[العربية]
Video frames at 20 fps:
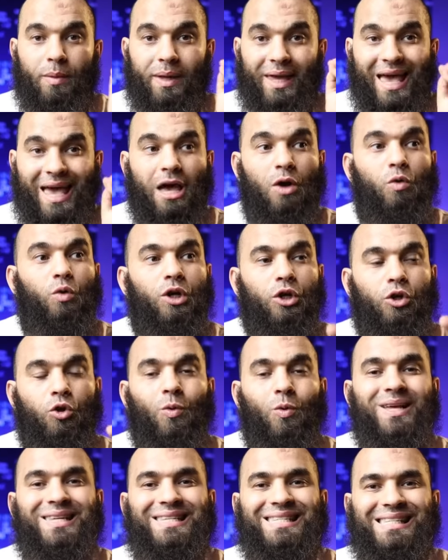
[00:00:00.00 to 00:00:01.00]
وبيحاول ان
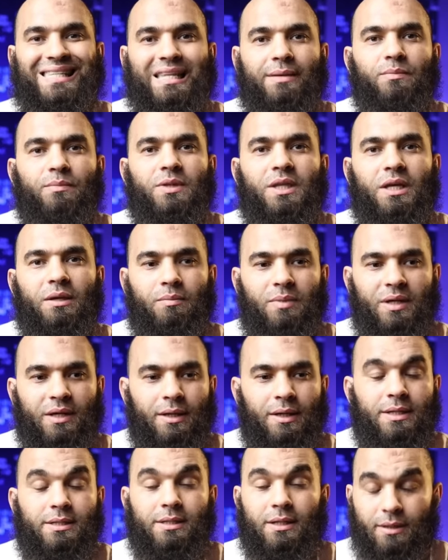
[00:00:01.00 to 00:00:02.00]
هو يستمتع
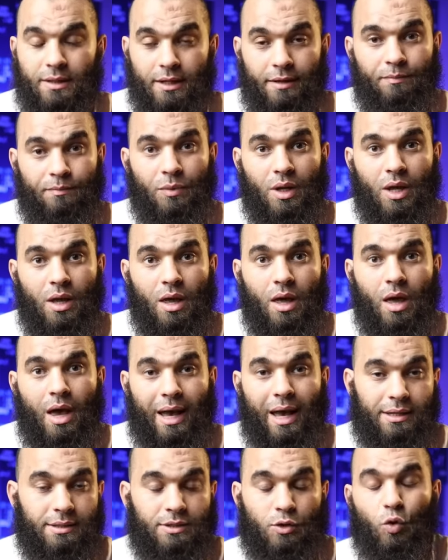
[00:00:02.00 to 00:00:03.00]
بالجسد ده
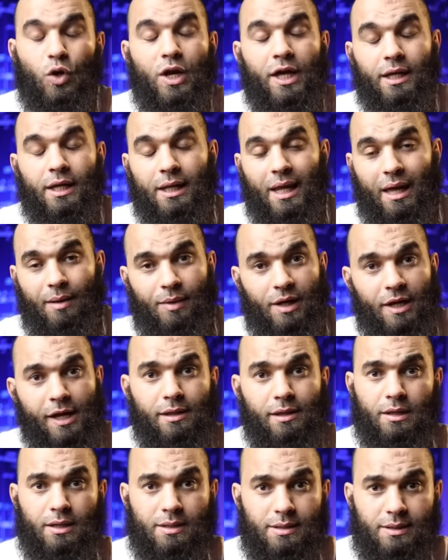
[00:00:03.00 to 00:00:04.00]
عايز اقول لك ان
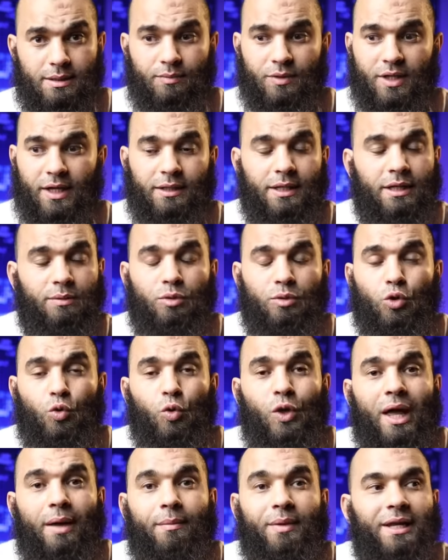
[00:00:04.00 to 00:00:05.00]
عمليات الاستمتاع ديت
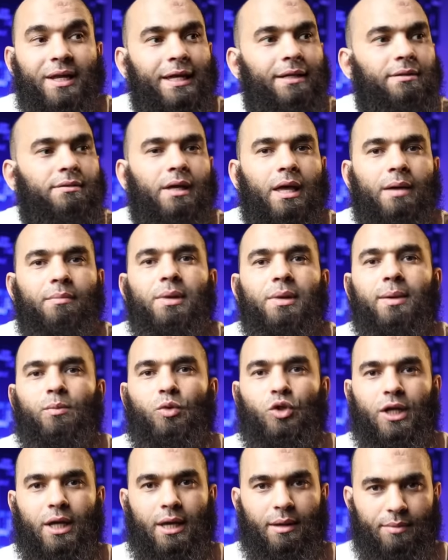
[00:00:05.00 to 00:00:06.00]
بتكون عمليات كاملة
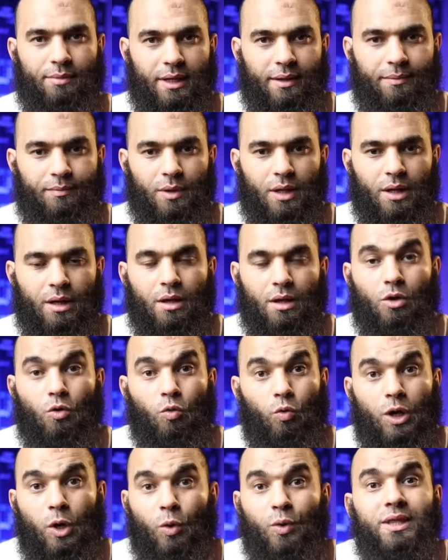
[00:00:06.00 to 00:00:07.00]
متكاملة
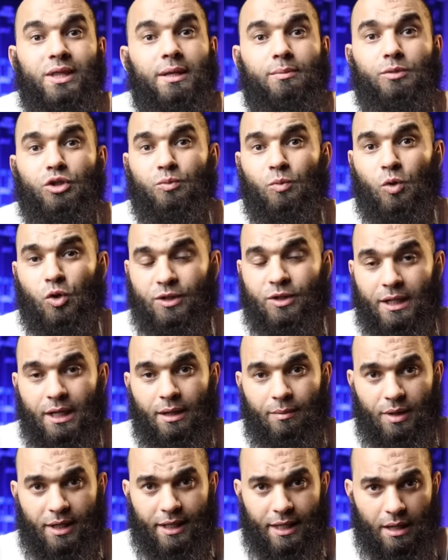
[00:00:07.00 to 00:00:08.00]
ولو انت مش
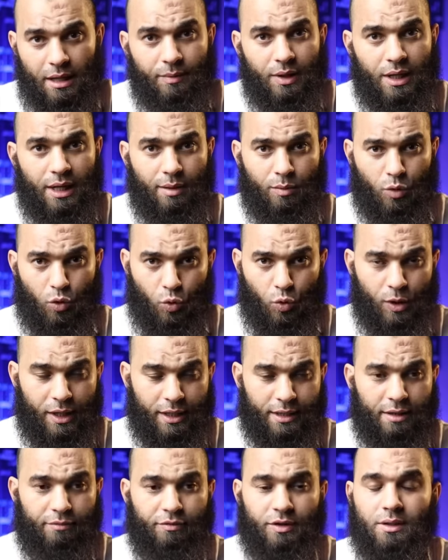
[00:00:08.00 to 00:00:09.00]
مقتنع بالكلام اللي انا بقوله
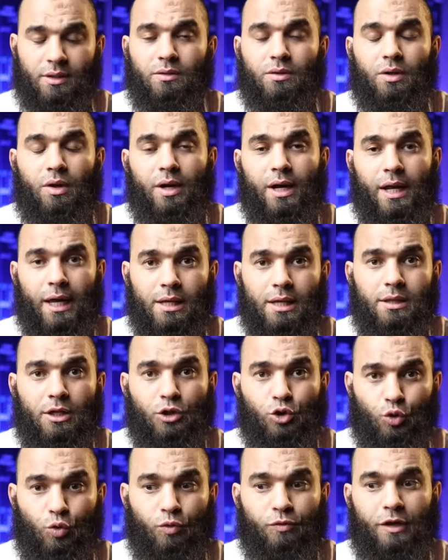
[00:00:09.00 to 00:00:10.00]
لك ده فتقدر انك انت
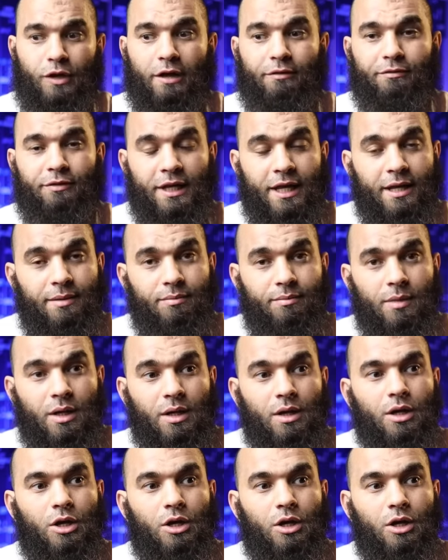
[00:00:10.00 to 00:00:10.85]
تشوف افلام